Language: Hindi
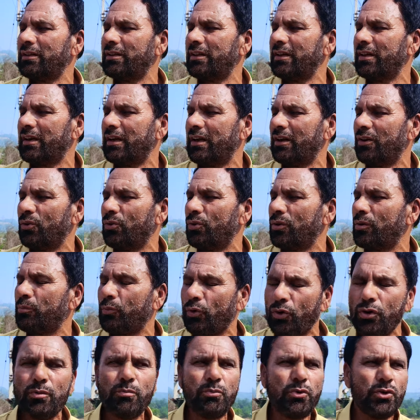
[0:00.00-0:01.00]
देखा और
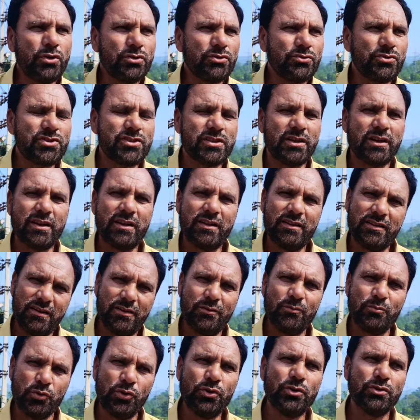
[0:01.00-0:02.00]
वो बहुत कुछ सारा
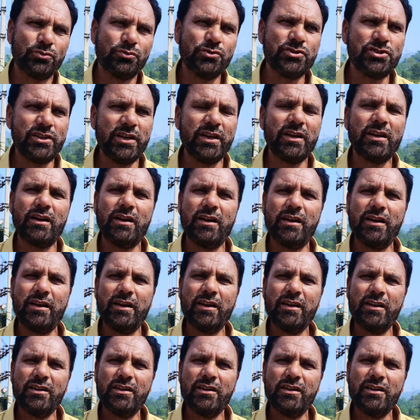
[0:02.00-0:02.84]
बहुत कुछ देखा है